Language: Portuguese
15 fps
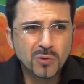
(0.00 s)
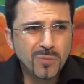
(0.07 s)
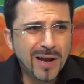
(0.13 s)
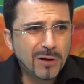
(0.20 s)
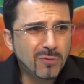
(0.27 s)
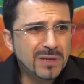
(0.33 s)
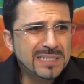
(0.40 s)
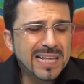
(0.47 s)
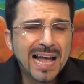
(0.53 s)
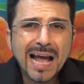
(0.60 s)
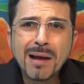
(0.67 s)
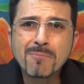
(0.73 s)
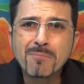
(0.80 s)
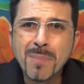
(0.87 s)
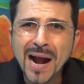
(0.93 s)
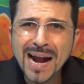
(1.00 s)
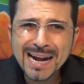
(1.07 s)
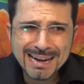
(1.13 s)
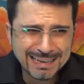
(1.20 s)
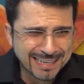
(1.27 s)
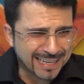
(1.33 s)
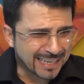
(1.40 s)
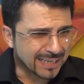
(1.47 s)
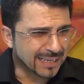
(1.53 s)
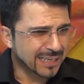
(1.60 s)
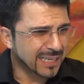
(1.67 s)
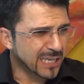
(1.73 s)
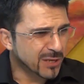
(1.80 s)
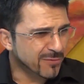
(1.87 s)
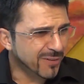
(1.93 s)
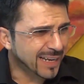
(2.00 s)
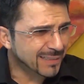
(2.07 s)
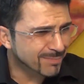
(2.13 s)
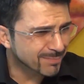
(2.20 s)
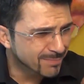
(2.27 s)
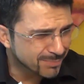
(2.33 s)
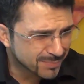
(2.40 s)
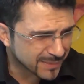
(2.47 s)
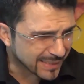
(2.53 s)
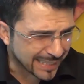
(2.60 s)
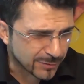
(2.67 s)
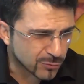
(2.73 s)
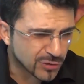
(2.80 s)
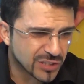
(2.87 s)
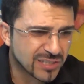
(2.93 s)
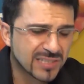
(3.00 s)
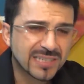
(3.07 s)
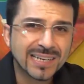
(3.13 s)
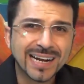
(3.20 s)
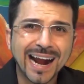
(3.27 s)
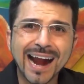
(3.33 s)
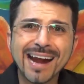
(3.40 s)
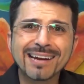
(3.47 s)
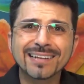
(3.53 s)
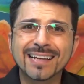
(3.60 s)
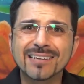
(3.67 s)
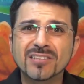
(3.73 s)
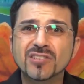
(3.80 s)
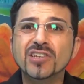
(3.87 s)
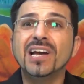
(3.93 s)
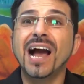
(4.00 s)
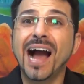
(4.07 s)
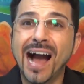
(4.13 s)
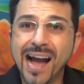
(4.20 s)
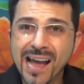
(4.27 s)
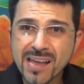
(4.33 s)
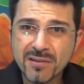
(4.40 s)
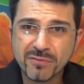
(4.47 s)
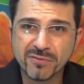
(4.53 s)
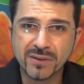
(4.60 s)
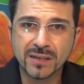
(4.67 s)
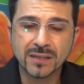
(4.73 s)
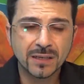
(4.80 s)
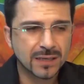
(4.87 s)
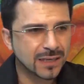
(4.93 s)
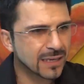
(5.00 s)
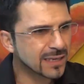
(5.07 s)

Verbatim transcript: uma coisa amarga e vai tendo descargas de raiva.